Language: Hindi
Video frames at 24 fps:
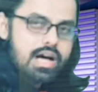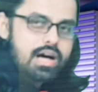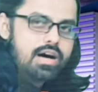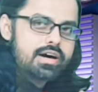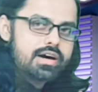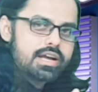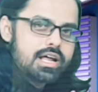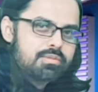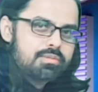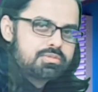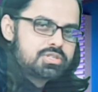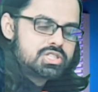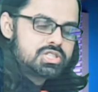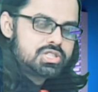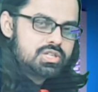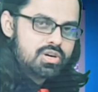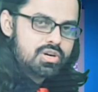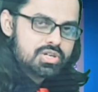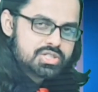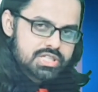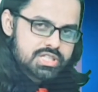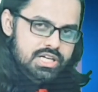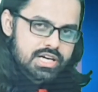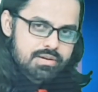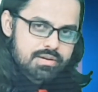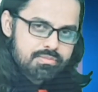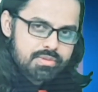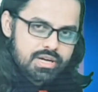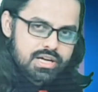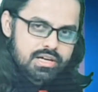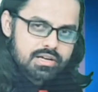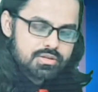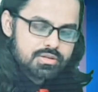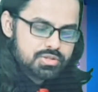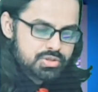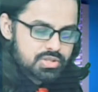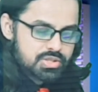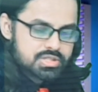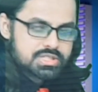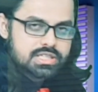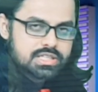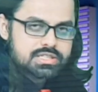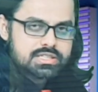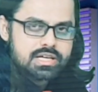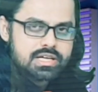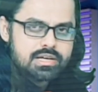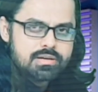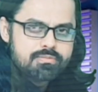अगर आप किसी और शहर में हैं जुड़
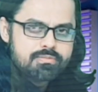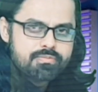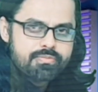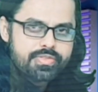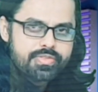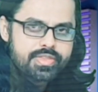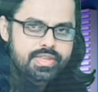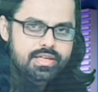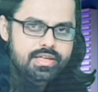सकते हैं